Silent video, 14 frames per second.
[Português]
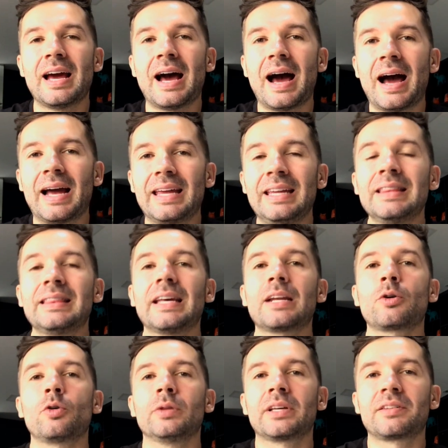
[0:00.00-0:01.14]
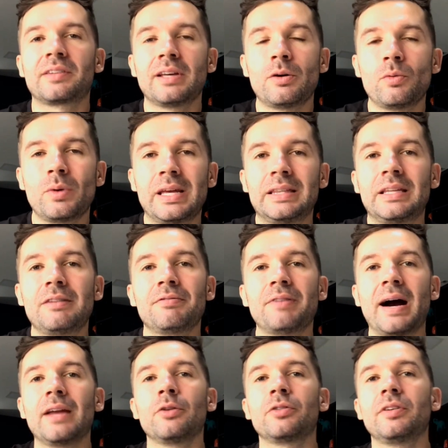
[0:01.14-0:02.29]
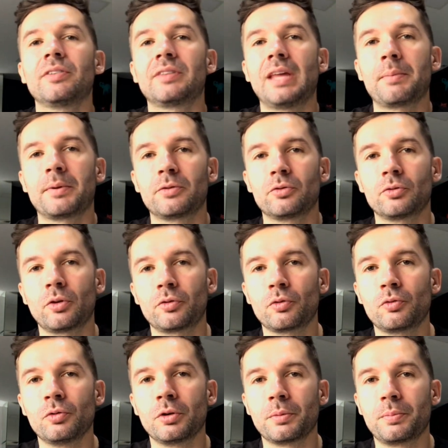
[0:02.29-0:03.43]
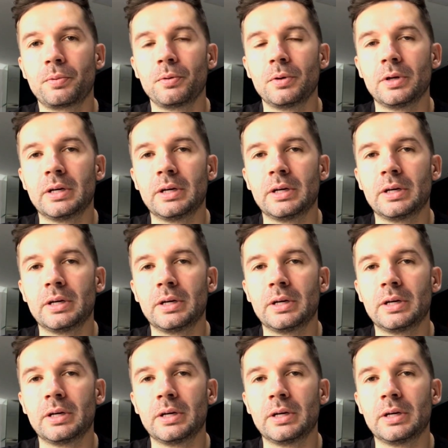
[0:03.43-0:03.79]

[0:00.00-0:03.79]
a interconexão entre vários sistemas do nosso corpo.